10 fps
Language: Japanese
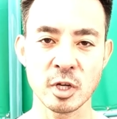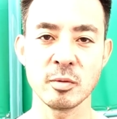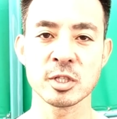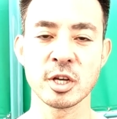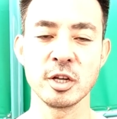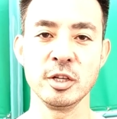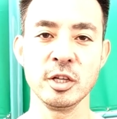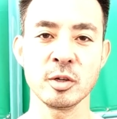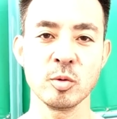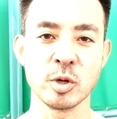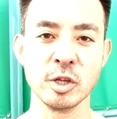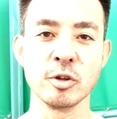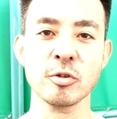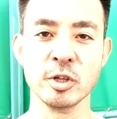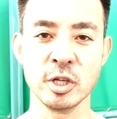いやまあ車検に貢献
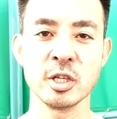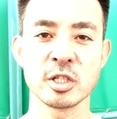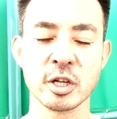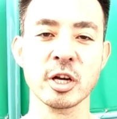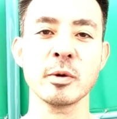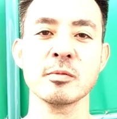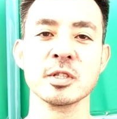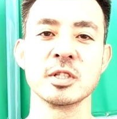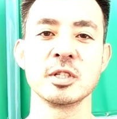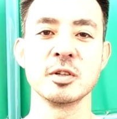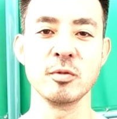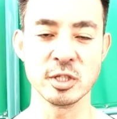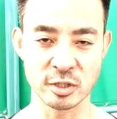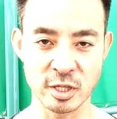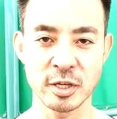できるようにしっかり頑張ります
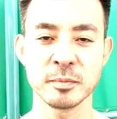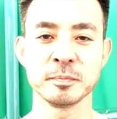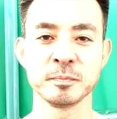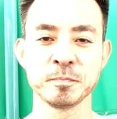応援してください